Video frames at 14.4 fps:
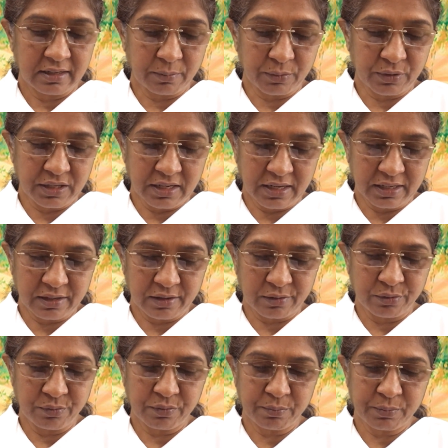நம்ம
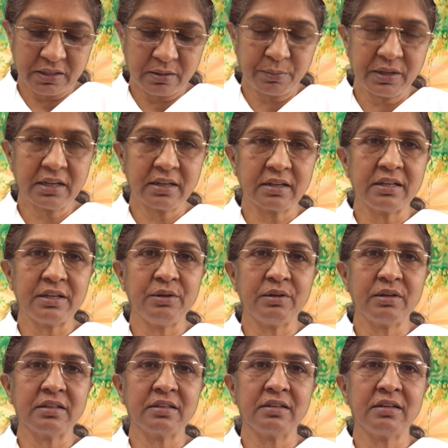நினைக்கணும் மற்றபடி
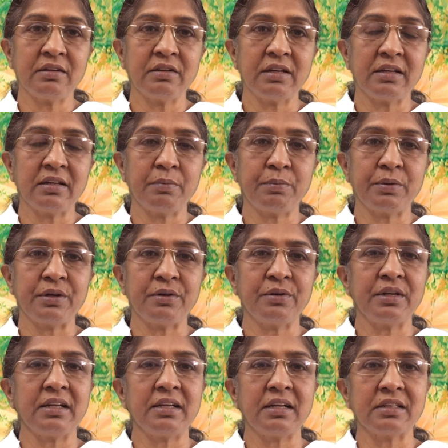கலியுகத்தில் என்ன
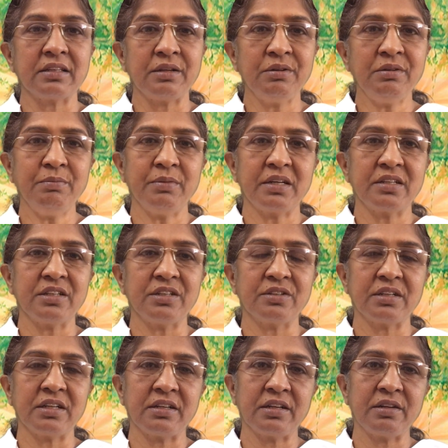பண்ணோம் எல்லாத்தையும்
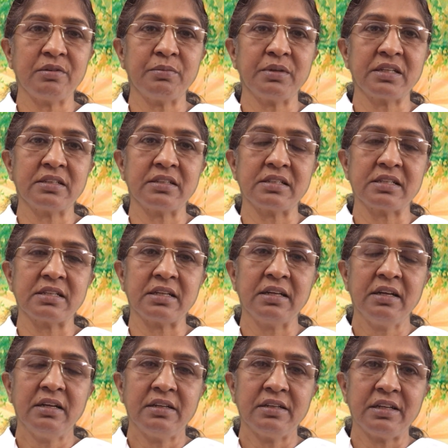மறந்துட்டோம் என்னையும் மறந்துட்டேன்